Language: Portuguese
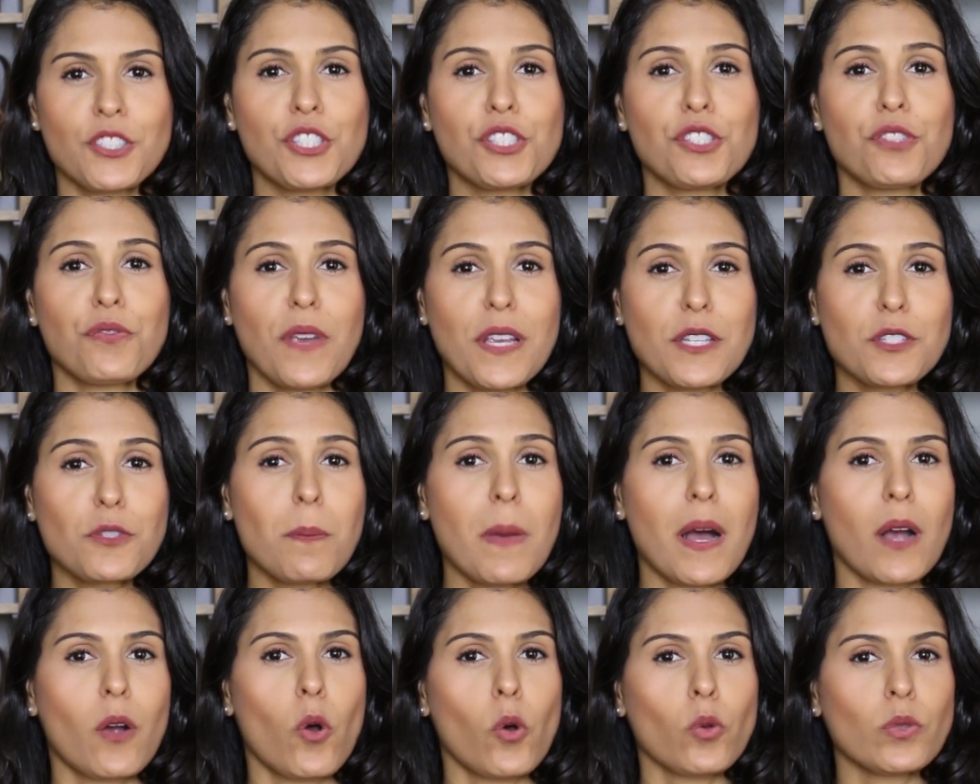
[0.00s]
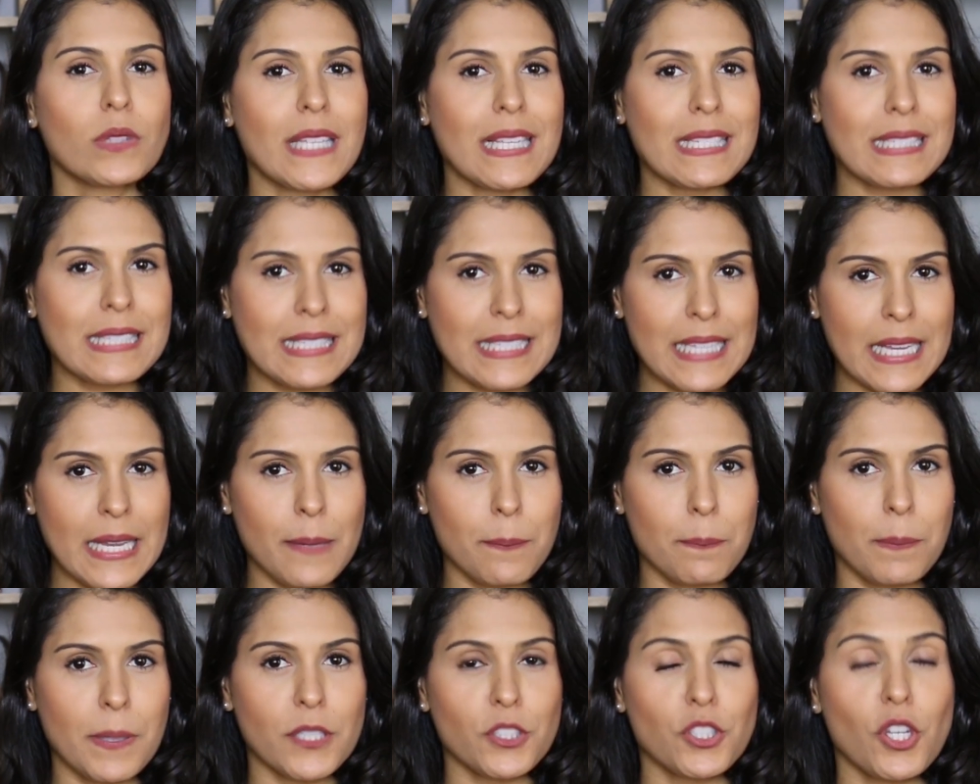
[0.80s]
A gente fez uma conta
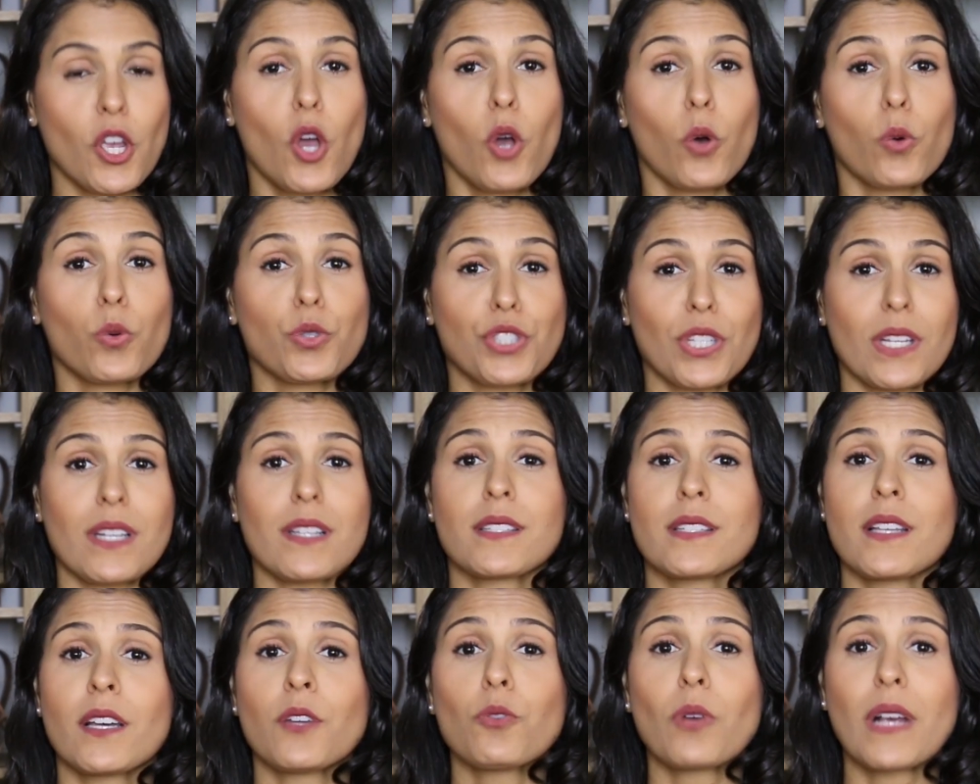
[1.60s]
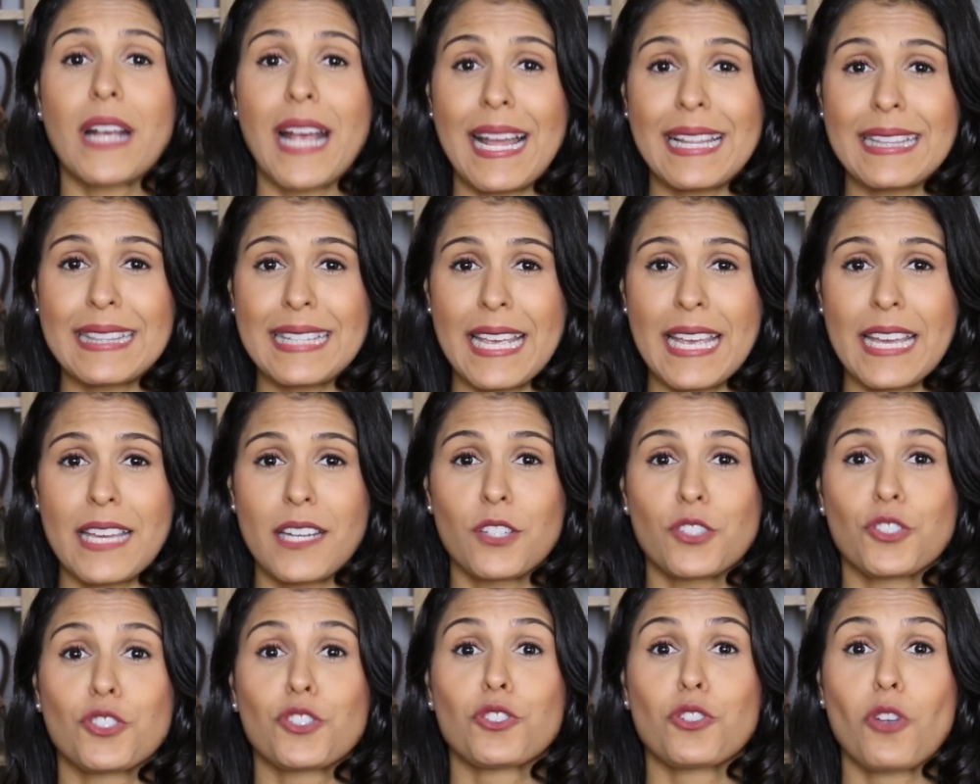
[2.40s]
simples utilizando
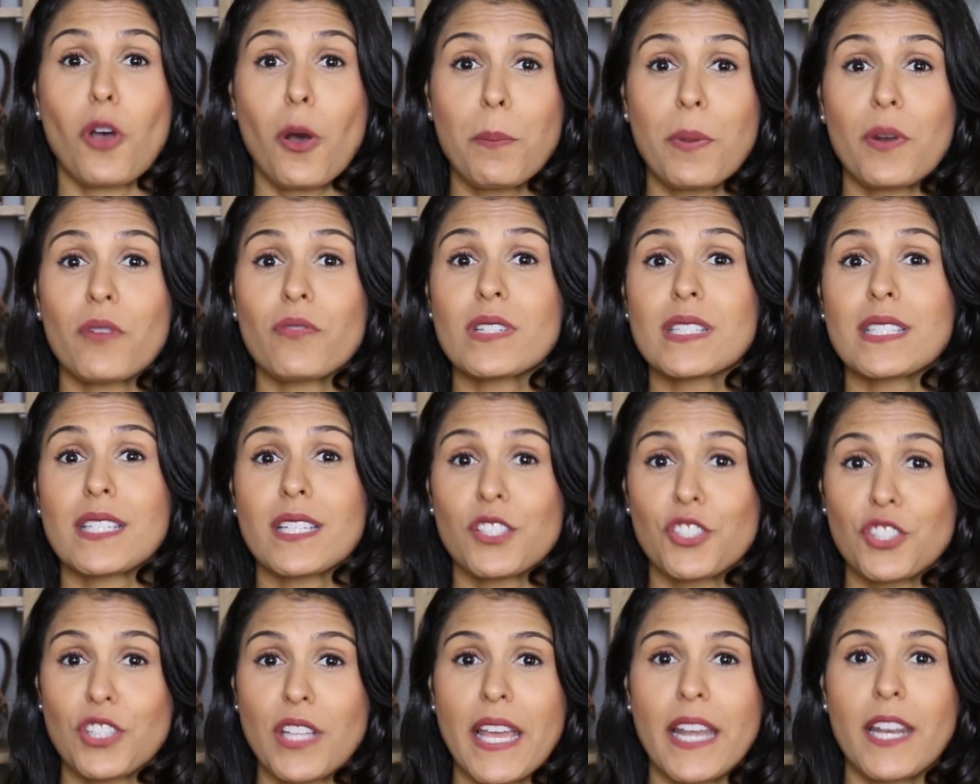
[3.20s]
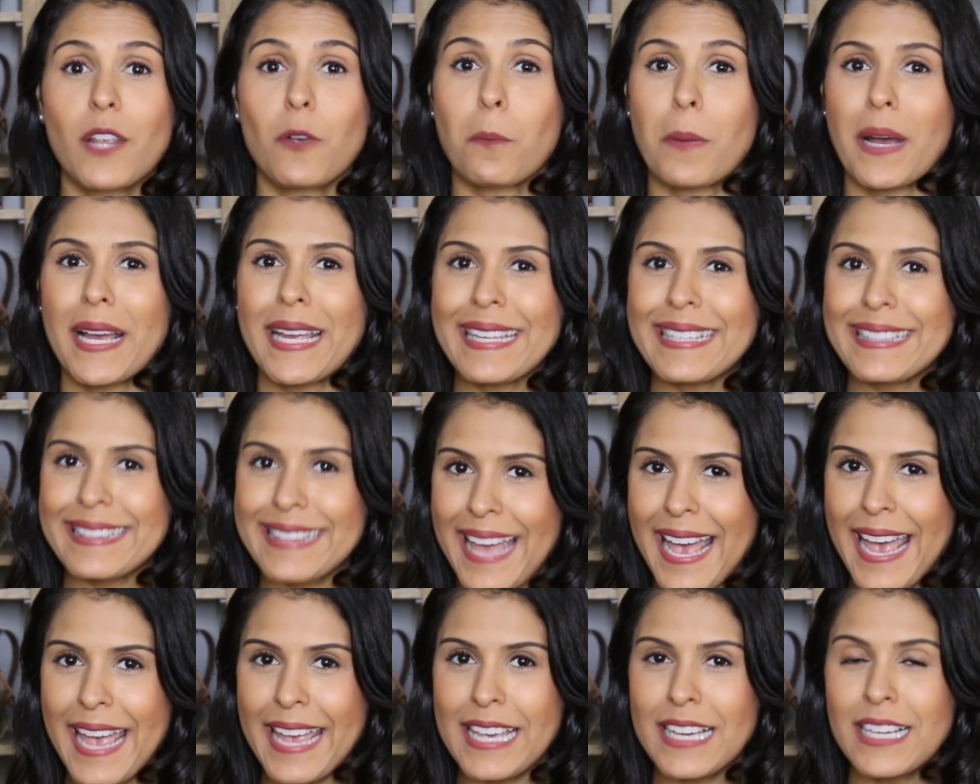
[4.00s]
cadeiras só para vocês terem uma
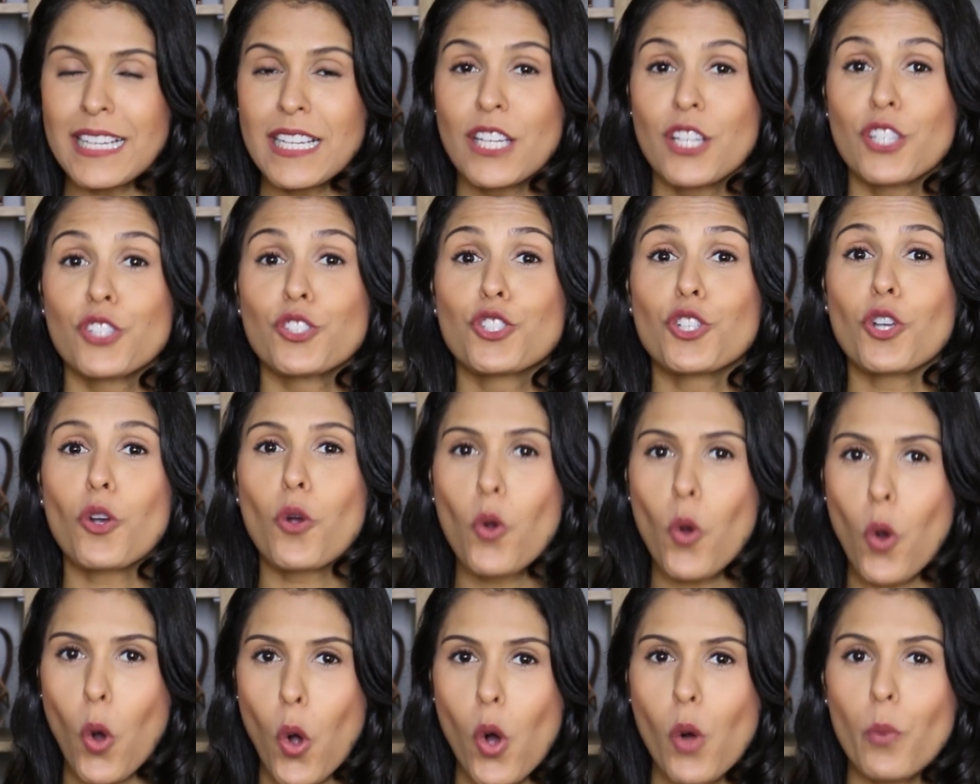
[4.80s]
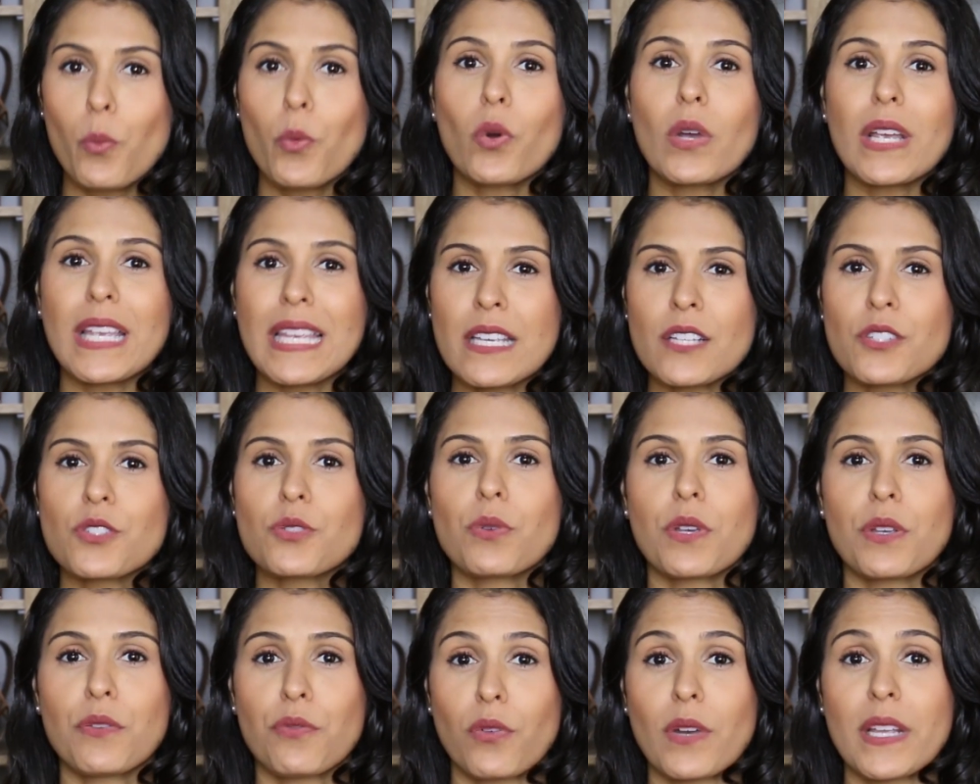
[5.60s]
ideia de como
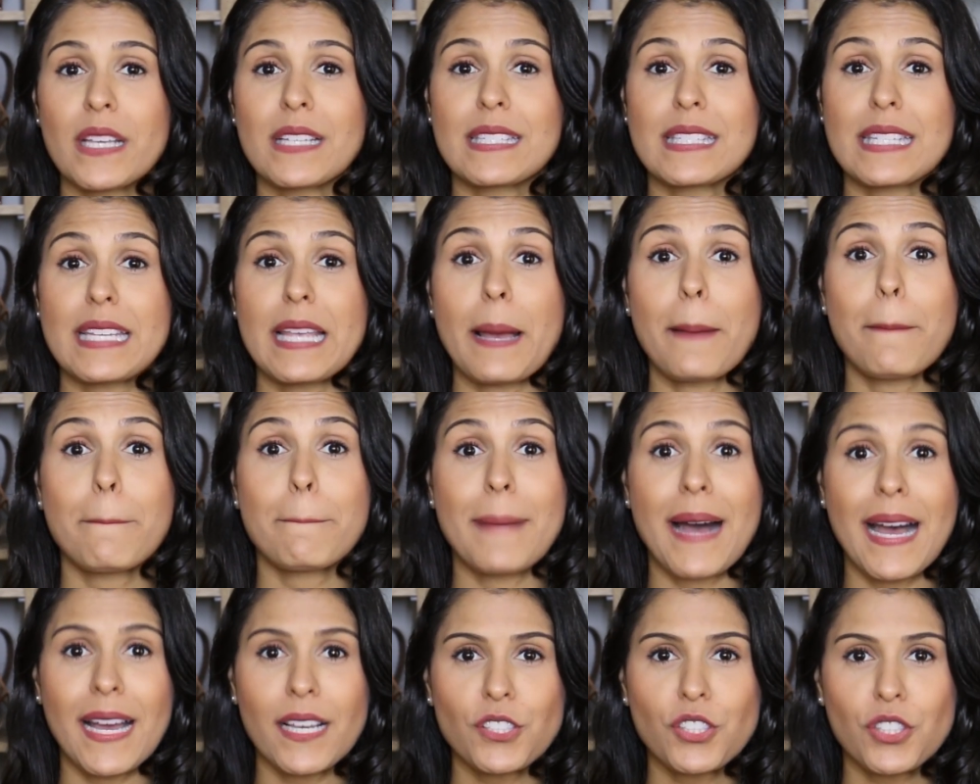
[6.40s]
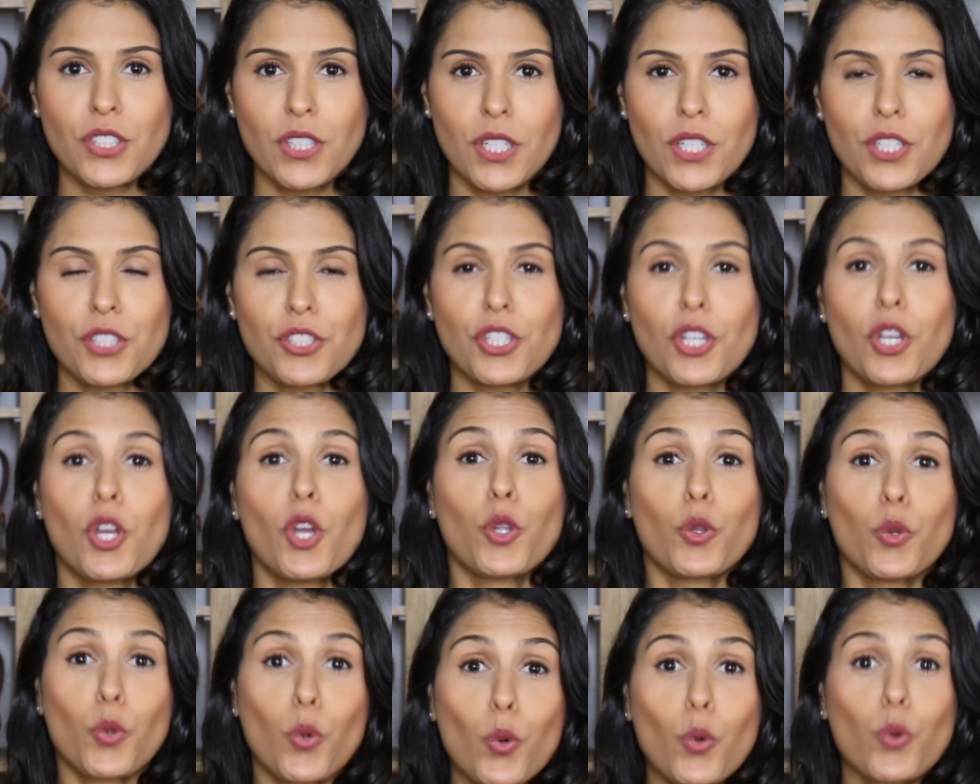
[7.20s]
isso influencia bastante
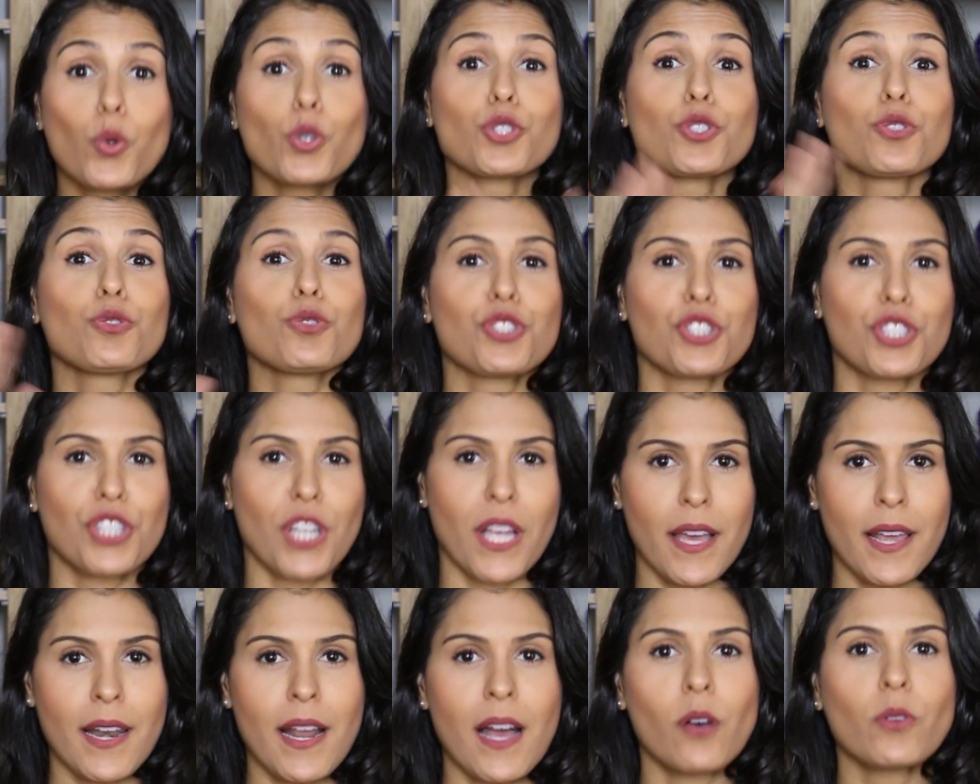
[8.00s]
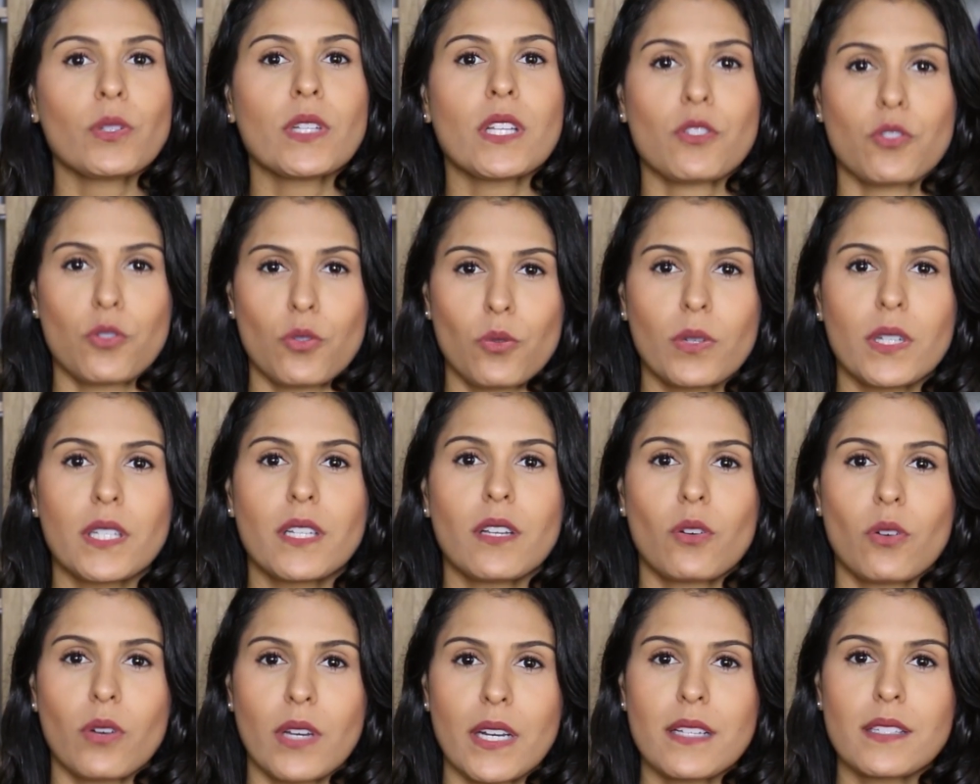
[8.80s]
no custo geral da sua
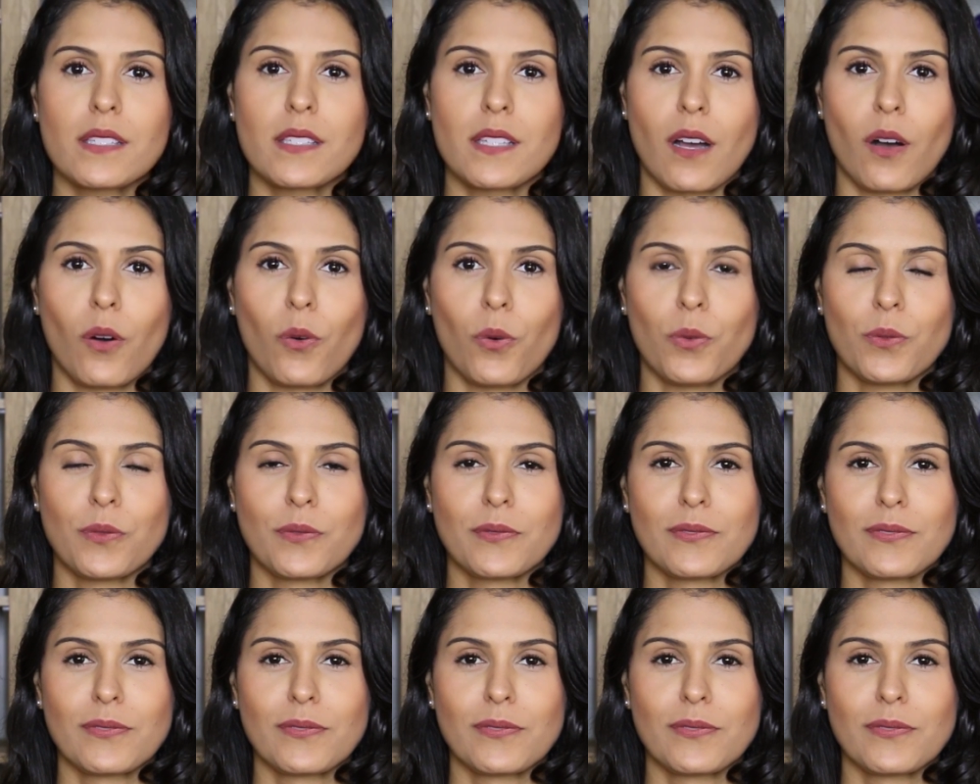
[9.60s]
decoração.